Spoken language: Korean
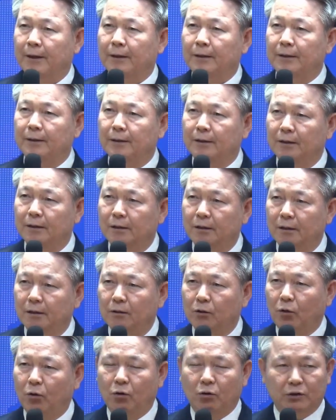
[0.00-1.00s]
이
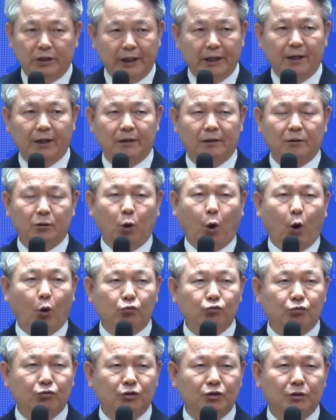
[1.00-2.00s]
거대한
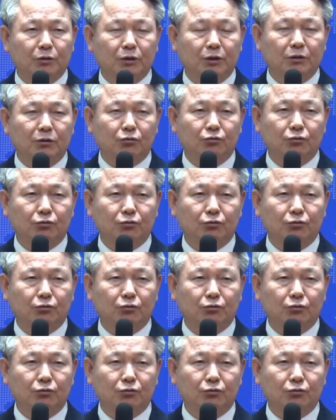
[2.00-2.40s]
거국적인